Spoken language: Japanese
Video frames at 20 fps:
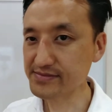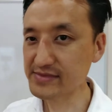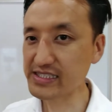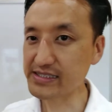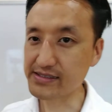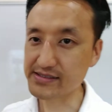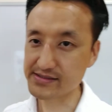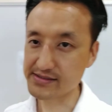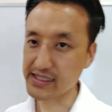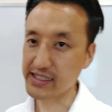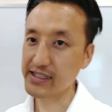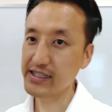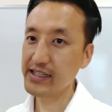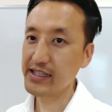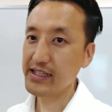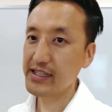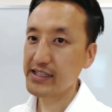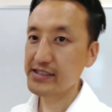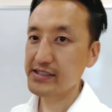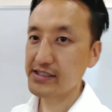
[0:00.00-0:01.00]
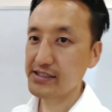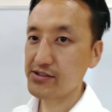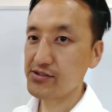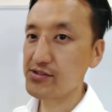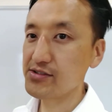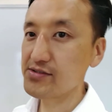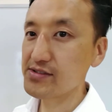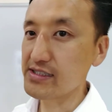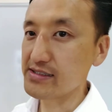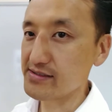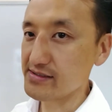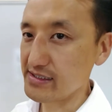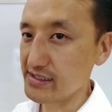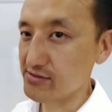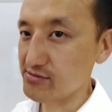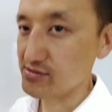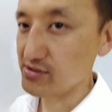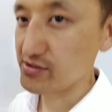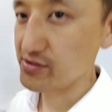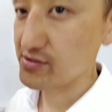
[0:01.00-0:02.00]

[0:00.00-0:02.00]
でですね、基本ですね、この